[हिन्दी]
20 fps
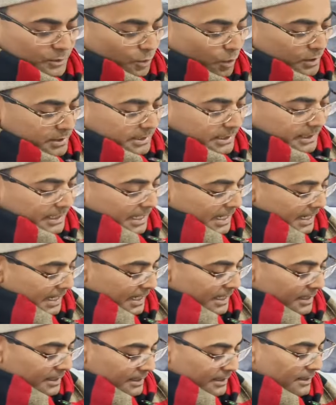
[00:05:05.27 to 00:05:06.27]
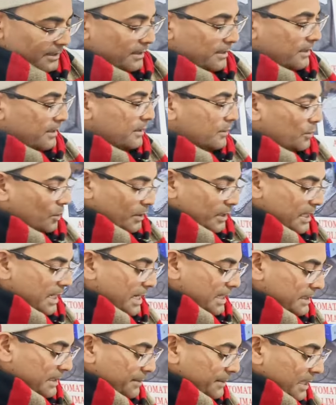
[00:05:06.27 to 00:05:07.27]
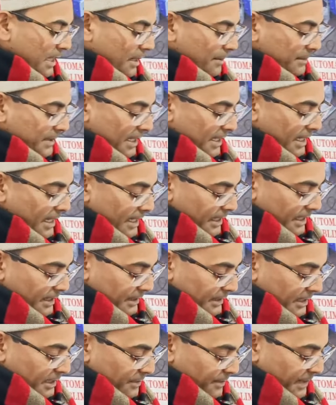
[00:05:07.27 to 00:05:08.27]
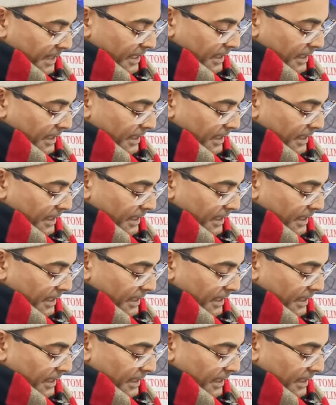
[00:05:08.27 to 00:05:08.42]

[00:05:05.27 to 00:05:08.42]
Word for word: सरोस्की का है तो ये तब तक हम तैयारी करते हैं इस